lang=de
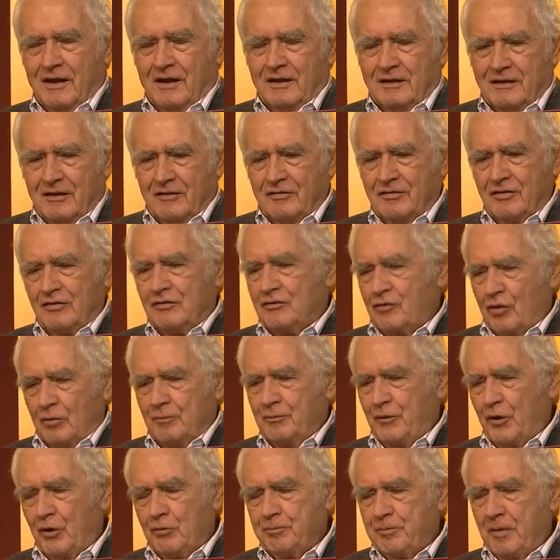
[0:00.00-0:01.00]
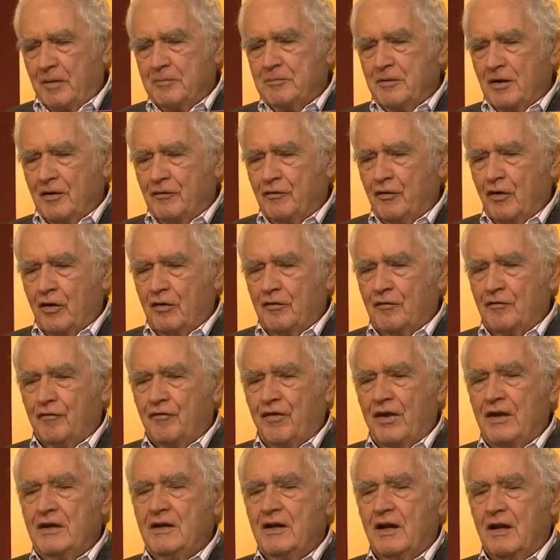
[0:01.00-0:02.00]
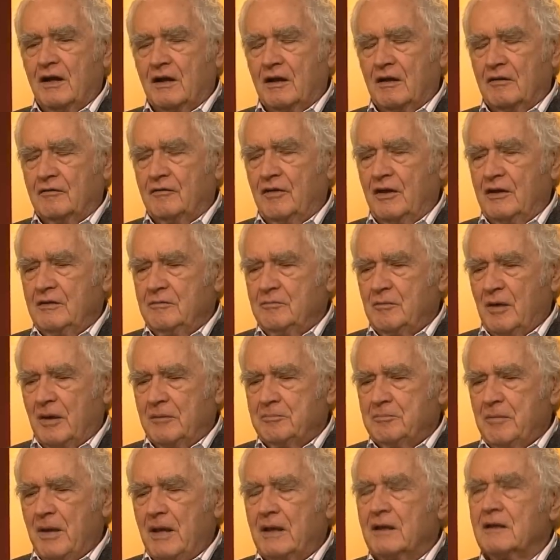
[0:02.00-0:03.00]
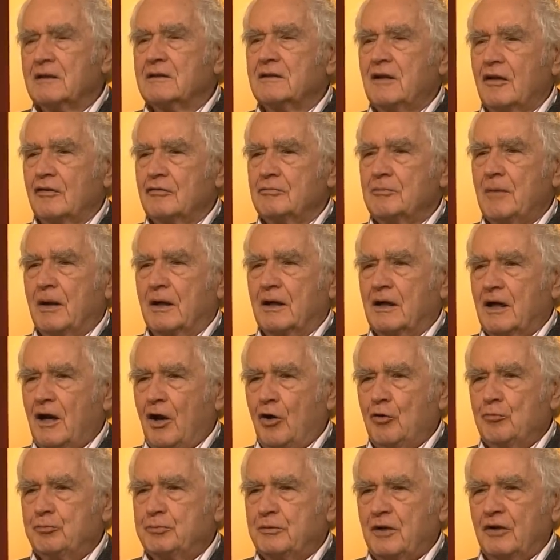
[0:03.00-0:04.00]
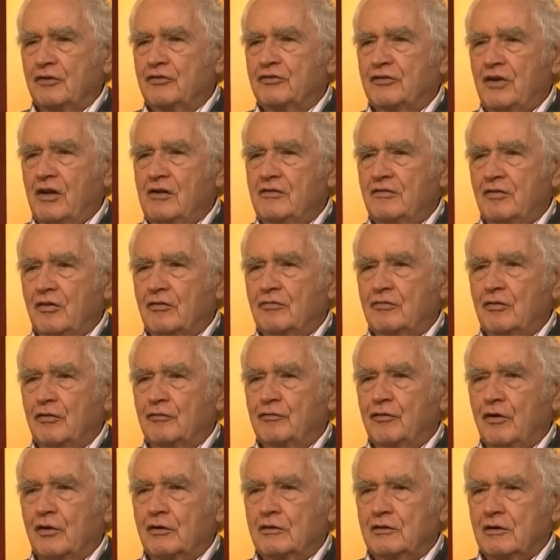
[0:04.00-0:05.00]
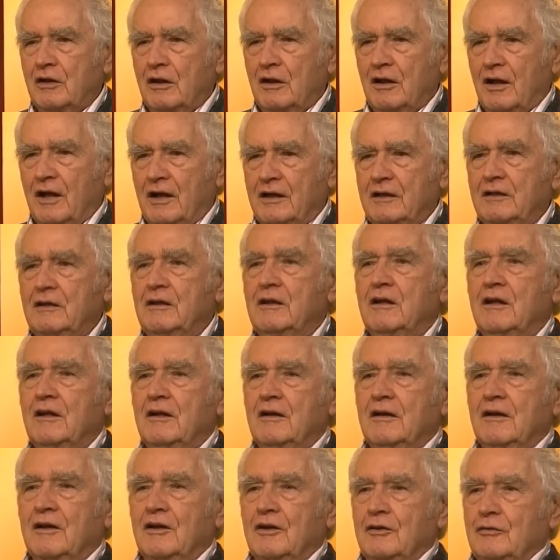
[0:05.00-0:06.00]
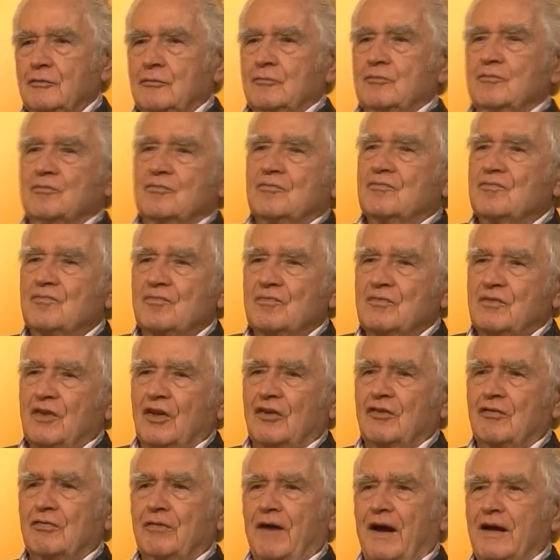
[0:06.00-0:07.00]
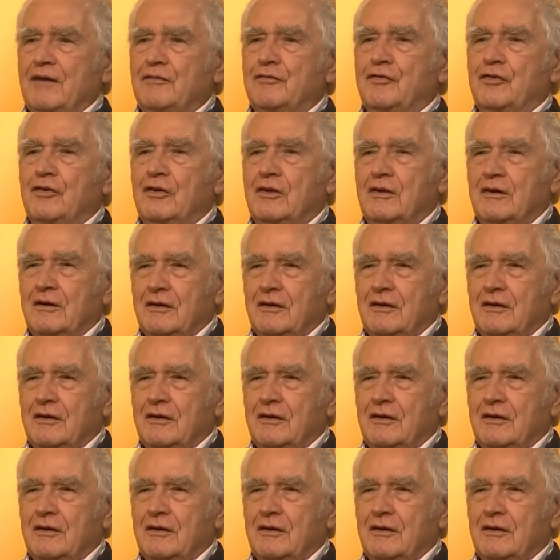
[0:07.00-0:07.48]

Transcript: Das kommt auch bei mir vor. Wenn, der, wenn man merkt, dass man glaubt, dann stellt sich sofort ein der Zweifel.